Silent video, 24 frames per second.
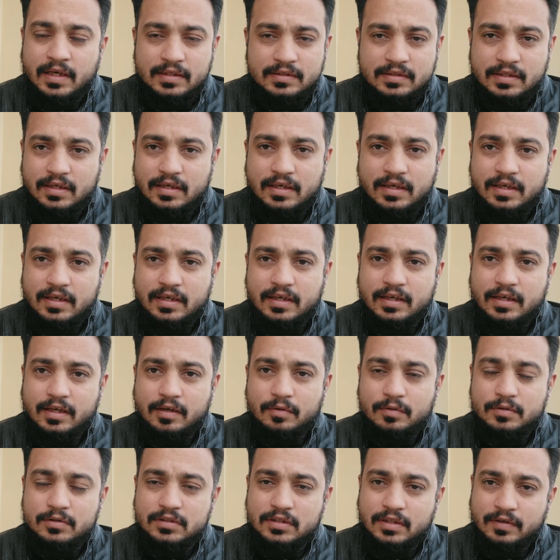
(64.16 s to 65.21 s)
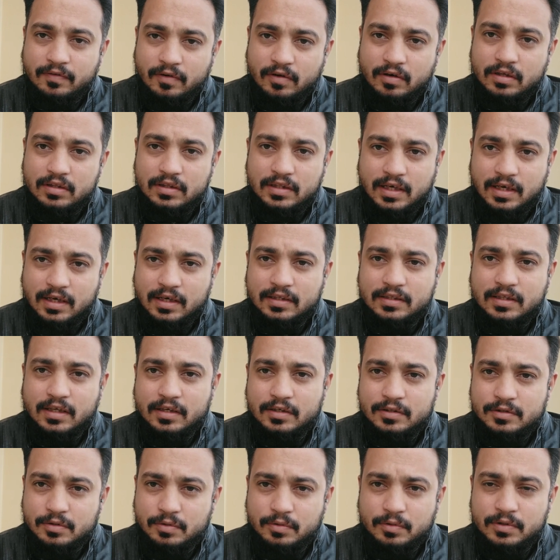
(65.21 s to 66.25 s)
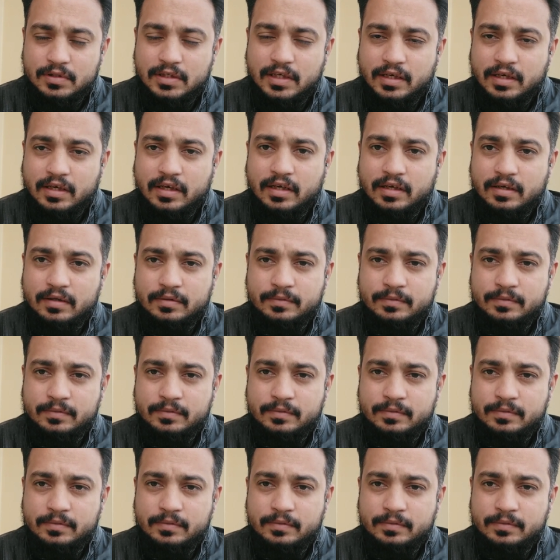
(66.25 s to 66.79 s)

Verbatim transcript: ऐसा नहीं है कि उससे फ़ौर ताकत आनी शुरू हो जाएगी